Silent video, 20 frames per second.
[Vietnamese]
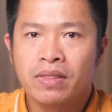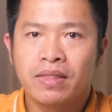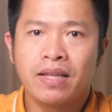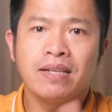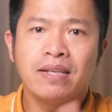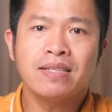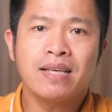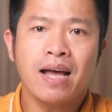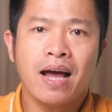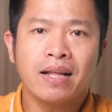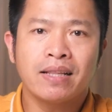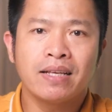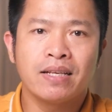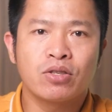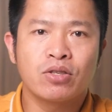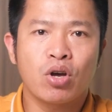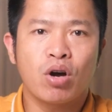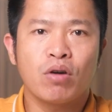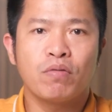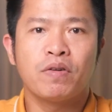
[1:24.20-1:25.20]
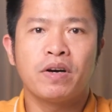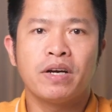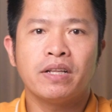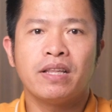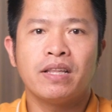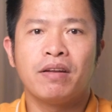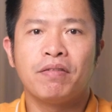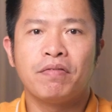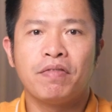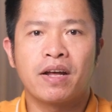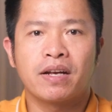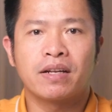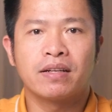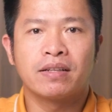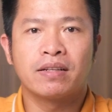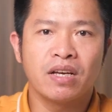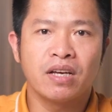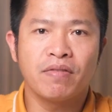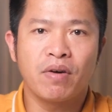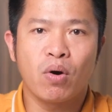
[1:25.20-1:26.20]
Tính ra thì so với tiền Việt
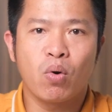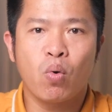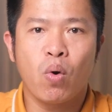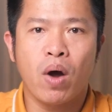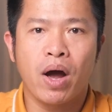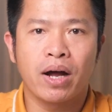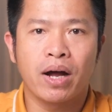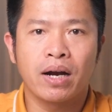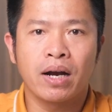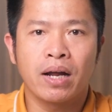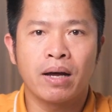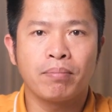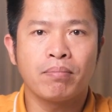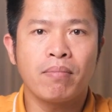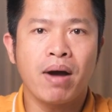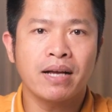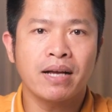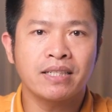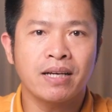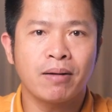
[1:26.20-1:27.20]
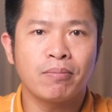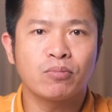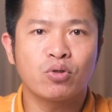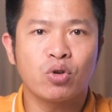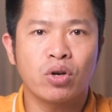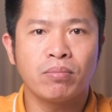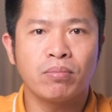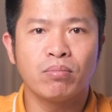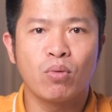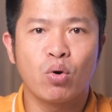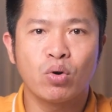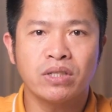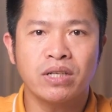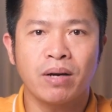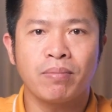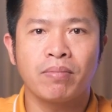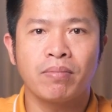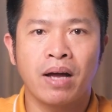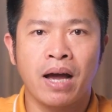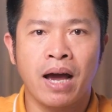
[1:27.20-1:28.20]
rơi vào khoảng là 300 cho đến
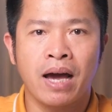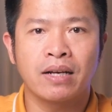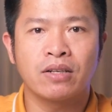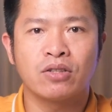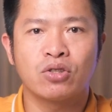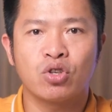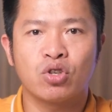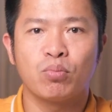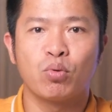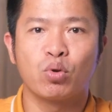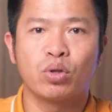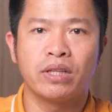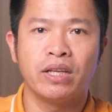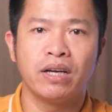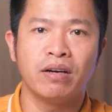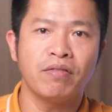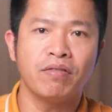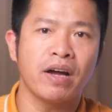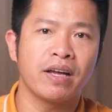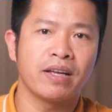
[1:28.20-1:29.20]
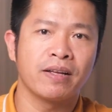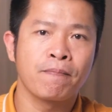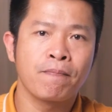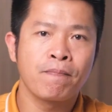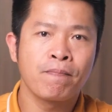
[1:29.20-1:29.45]
400 ngàn cho một tiếng vậy.